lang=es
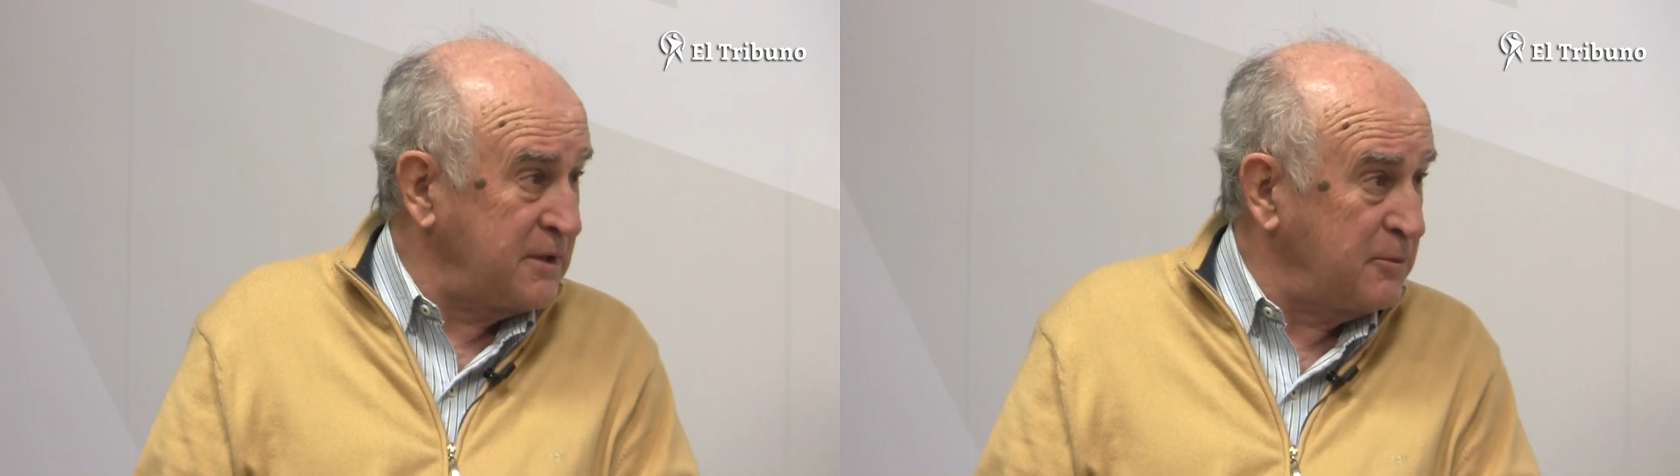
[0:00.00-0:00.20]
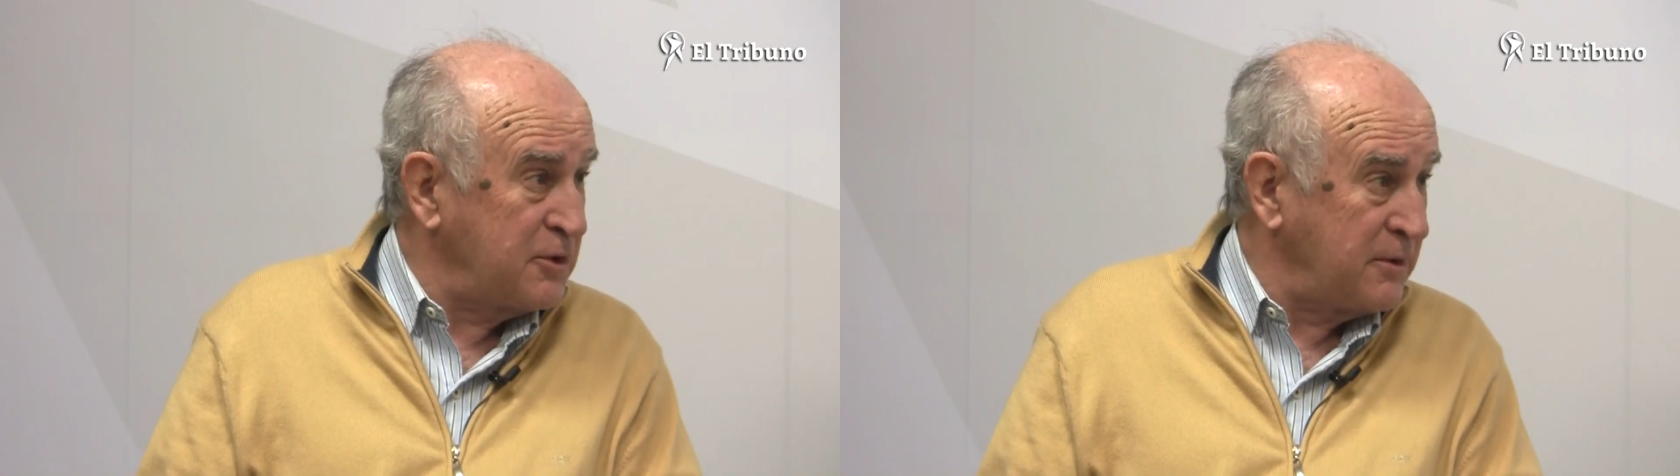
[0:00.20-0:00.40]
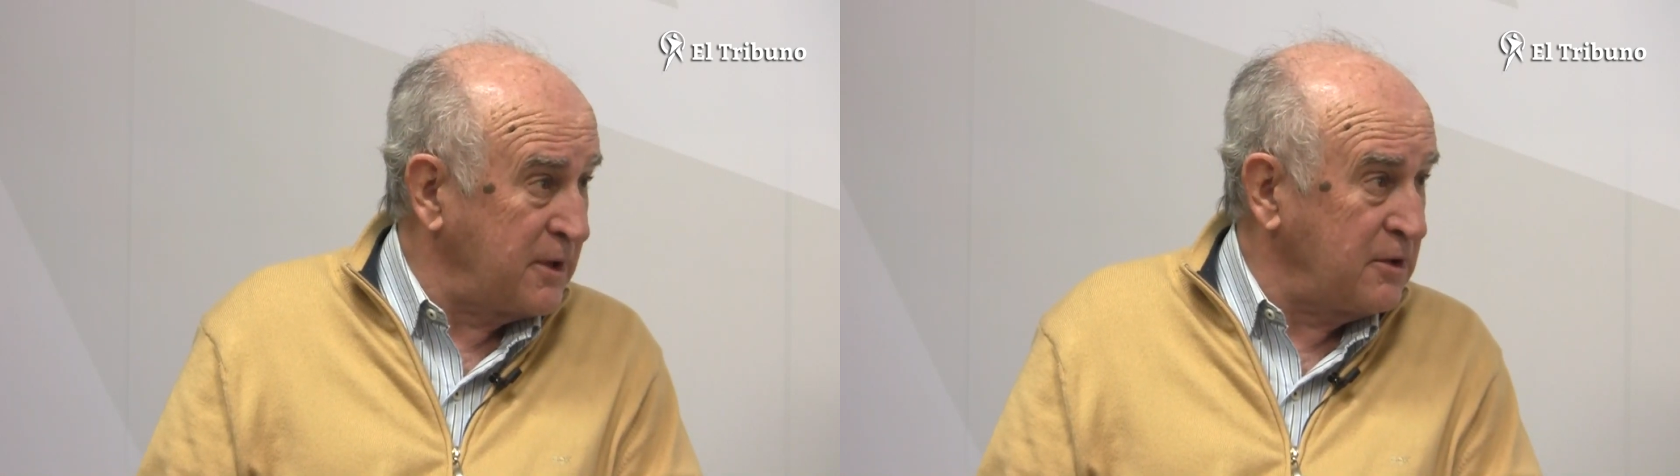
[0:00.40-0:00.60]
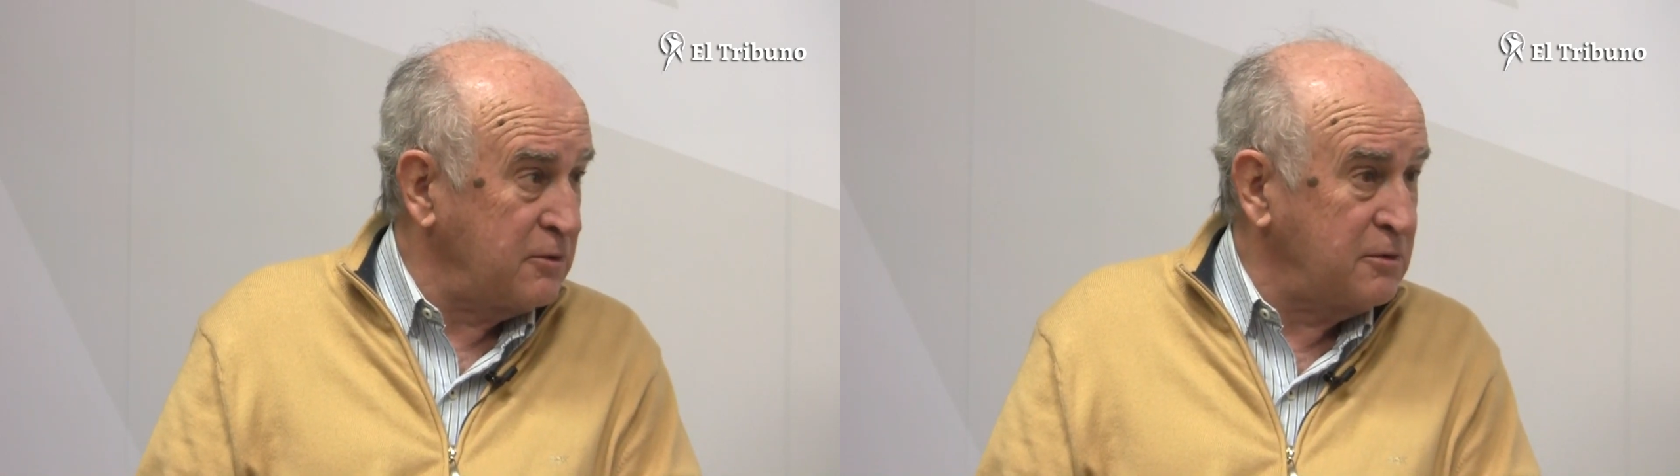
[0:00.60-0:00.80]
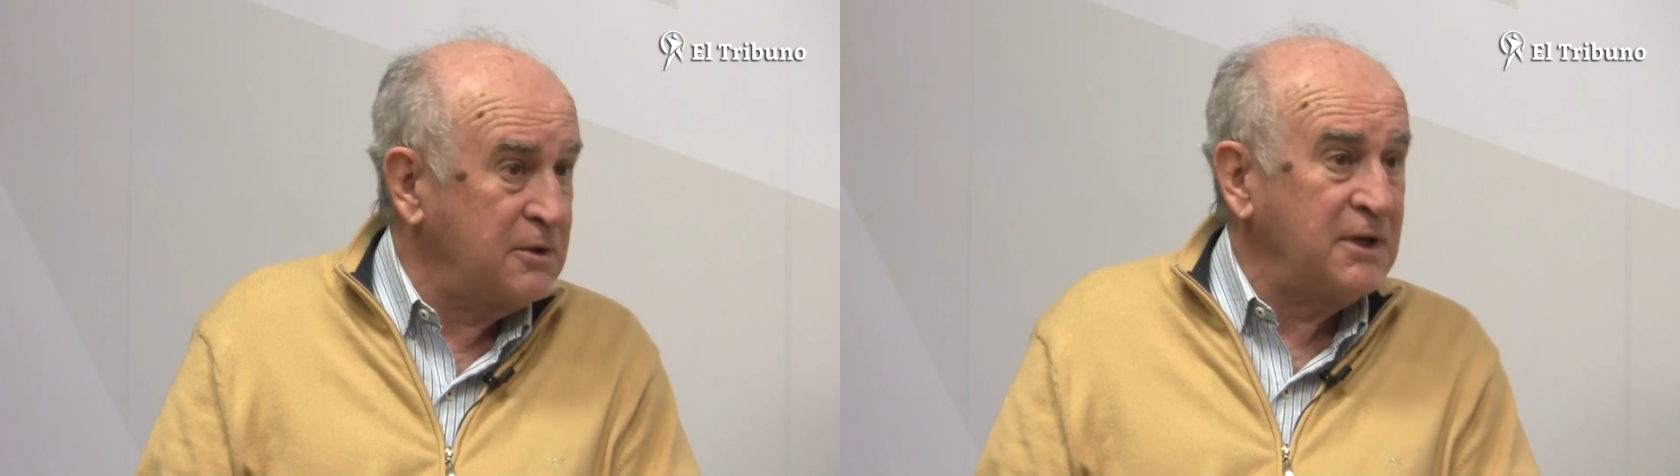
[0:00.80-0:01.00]
estemos
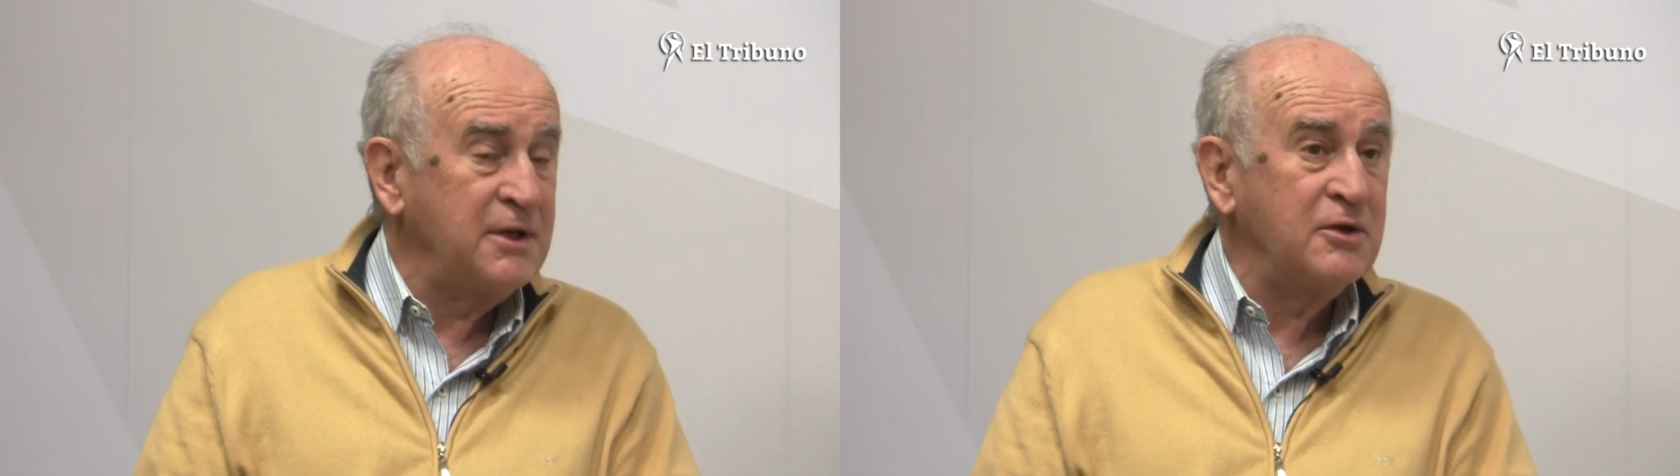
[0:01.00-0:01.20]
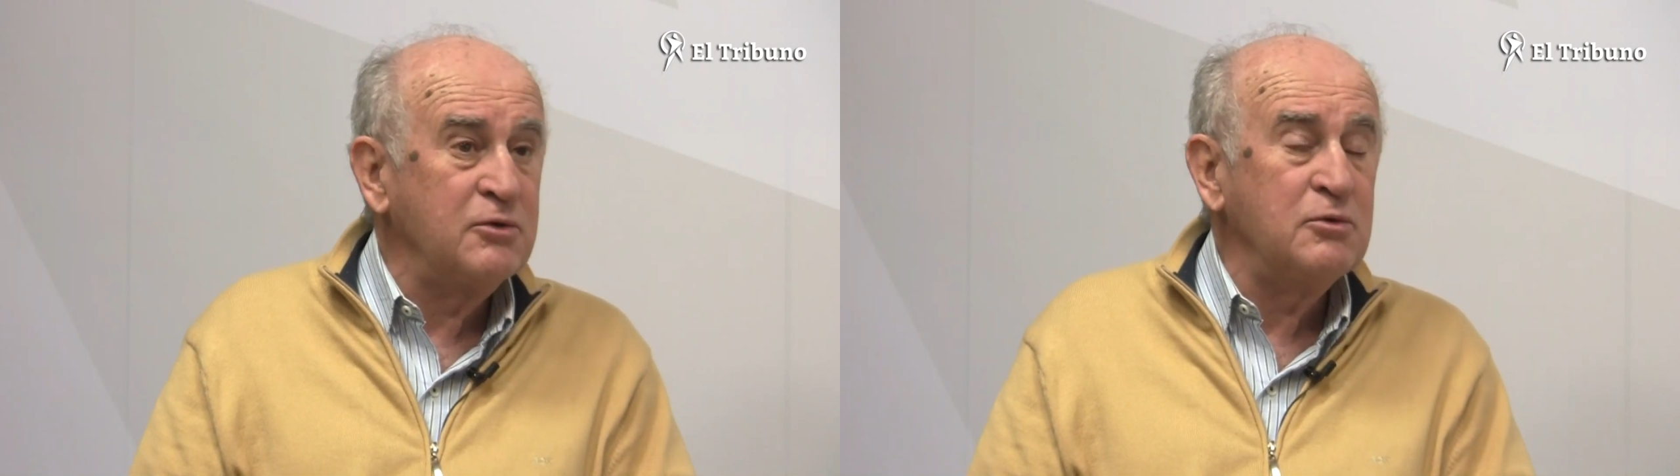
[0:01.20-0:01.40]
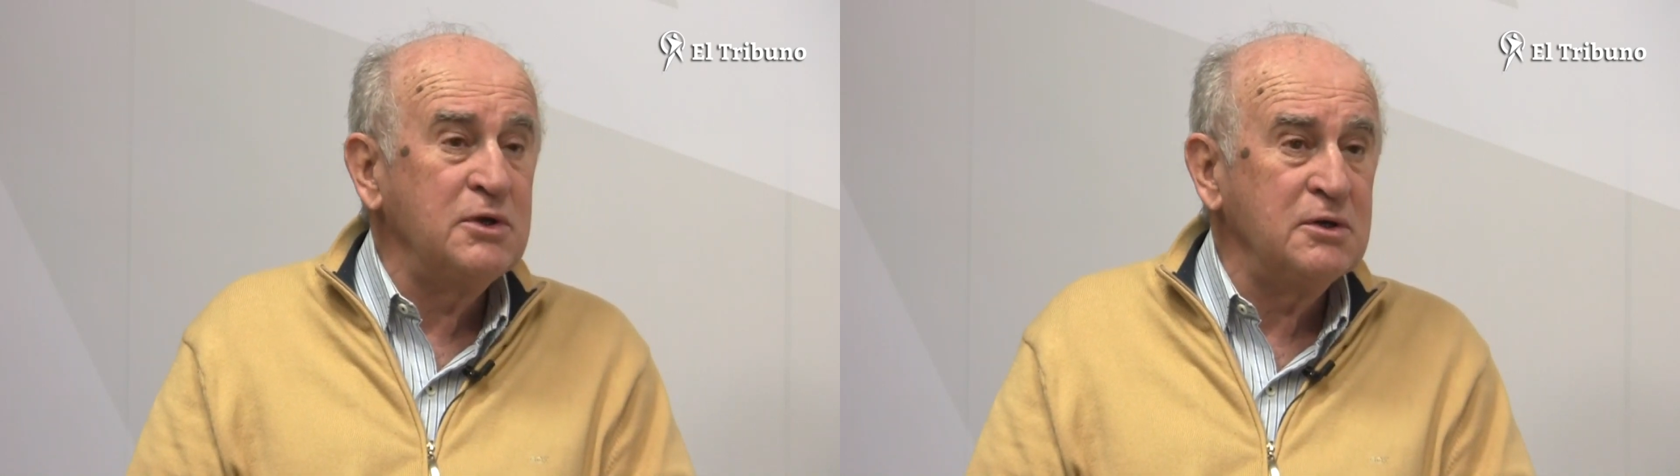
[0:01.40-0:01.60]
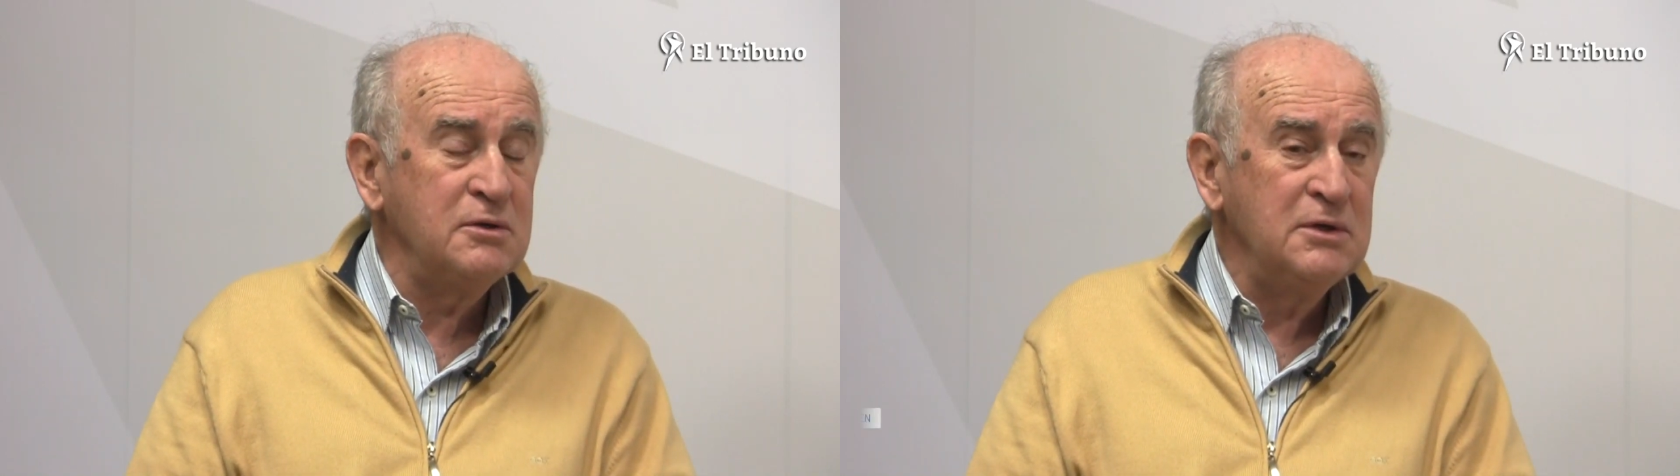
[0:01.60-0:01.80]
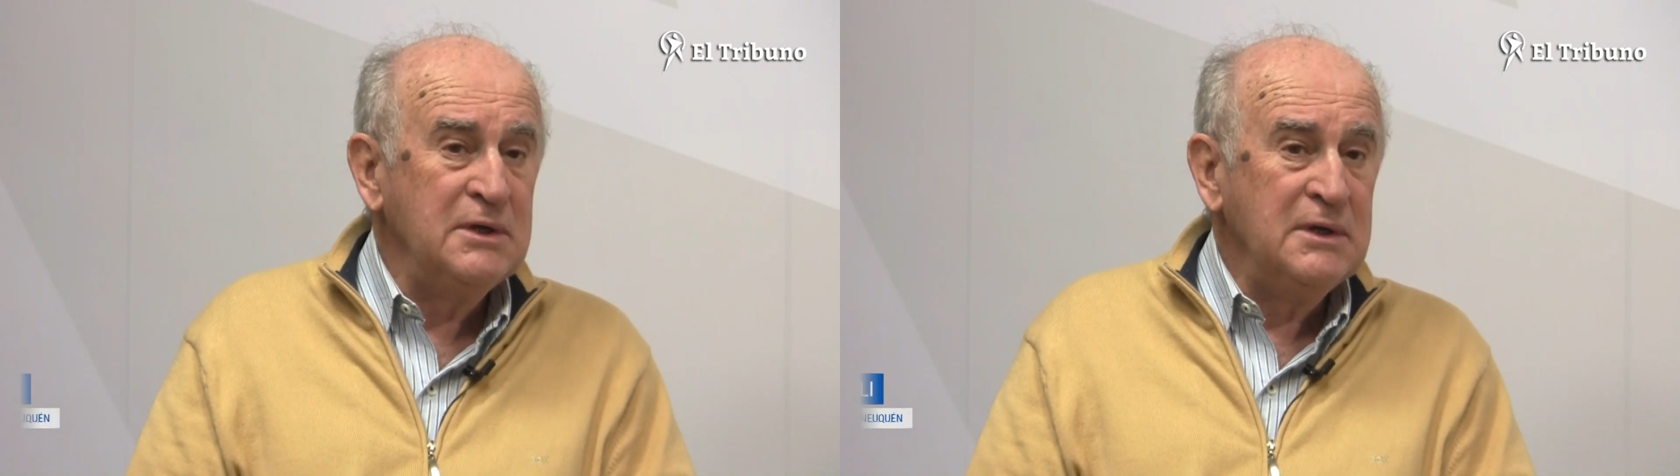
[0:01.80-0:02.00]
trabajando con un candidato único.